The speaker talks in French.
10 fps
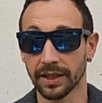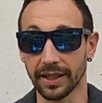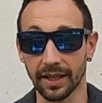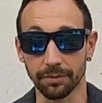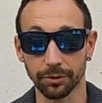
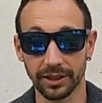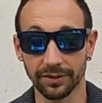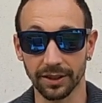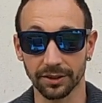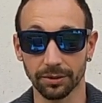et la
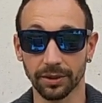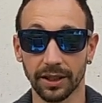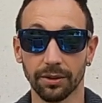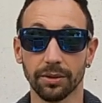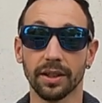motivation
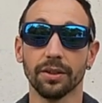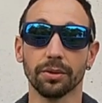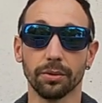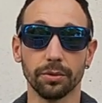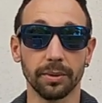qu'il y aura
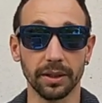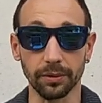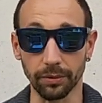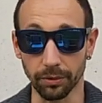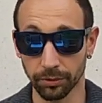entre le
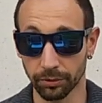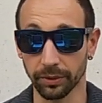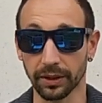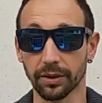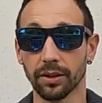maillon
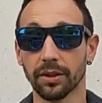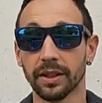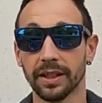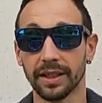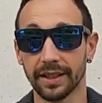auto-école
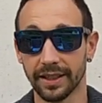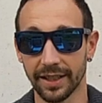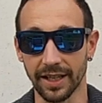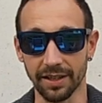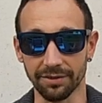
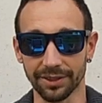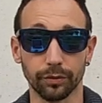élèves.